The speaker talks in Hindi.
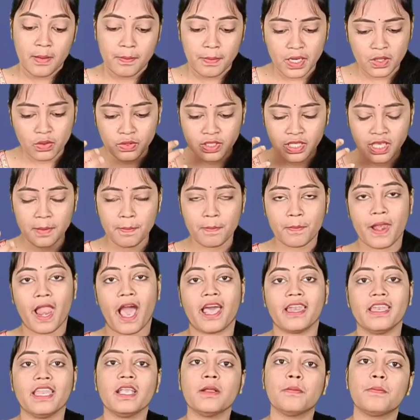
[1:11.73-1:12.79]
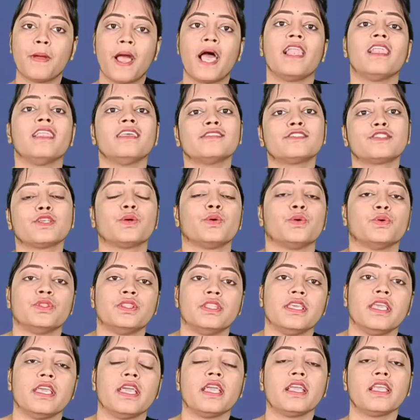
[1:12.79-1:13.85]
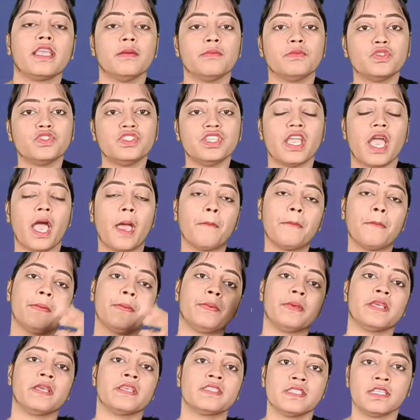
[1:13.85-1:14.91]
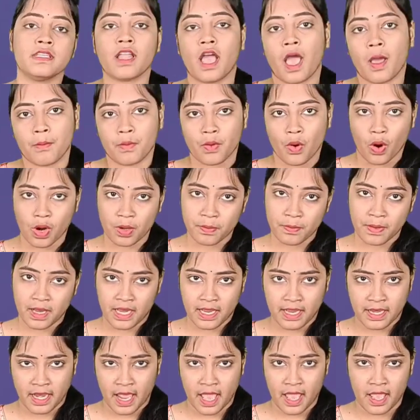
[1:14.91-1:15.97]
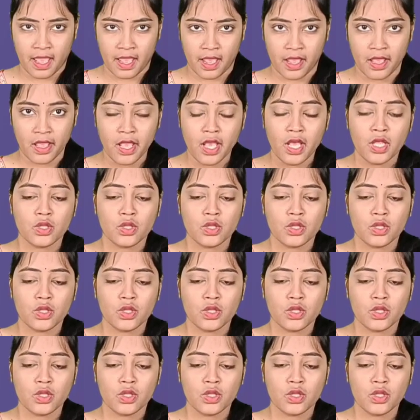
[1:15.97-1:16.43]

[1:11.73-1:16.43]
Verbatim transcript: बट उनकी प्लानिंग पहले से होती है कि मुझे एम बी बी एस इन एब्रॉड में लेना है